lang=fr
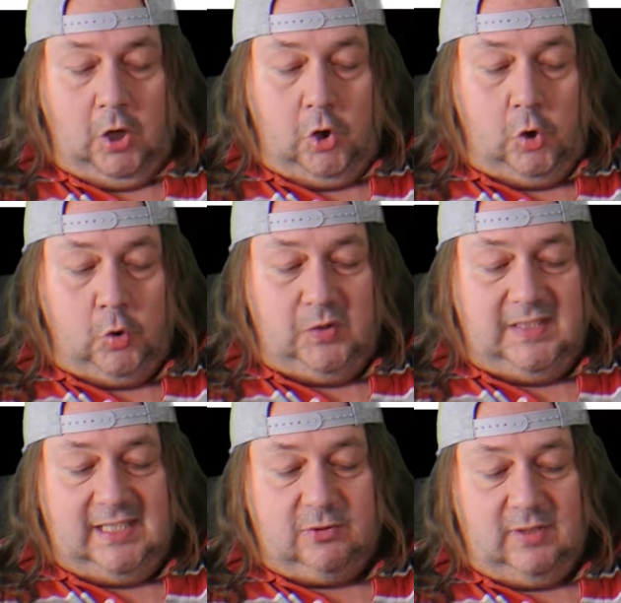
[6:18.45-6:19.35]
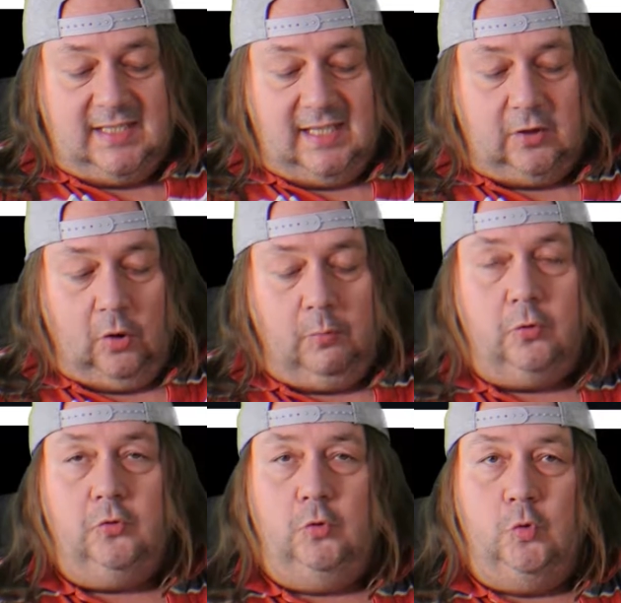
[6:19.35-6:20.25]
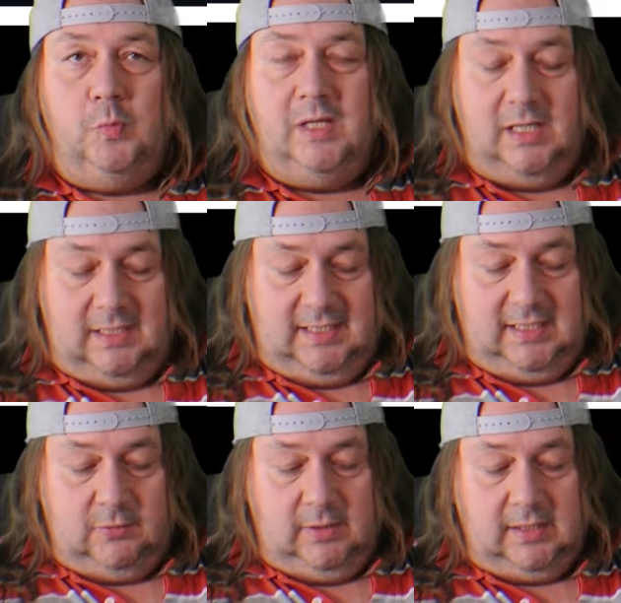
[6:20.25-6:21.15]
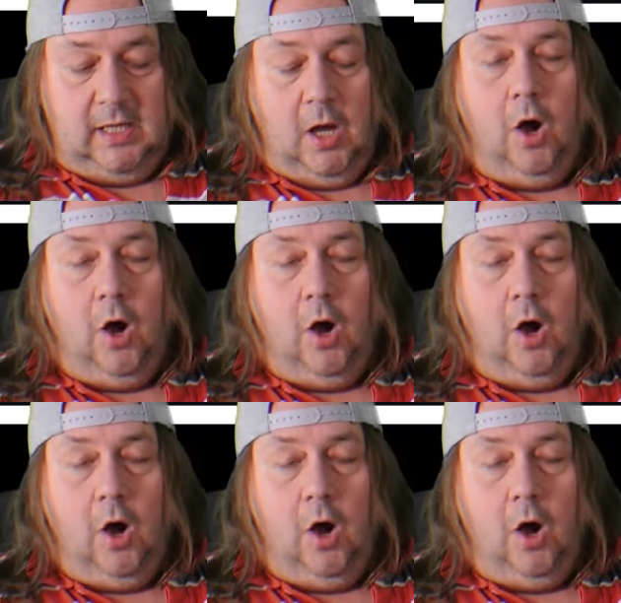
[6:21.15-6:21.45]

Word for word: le 18 septembre 2018.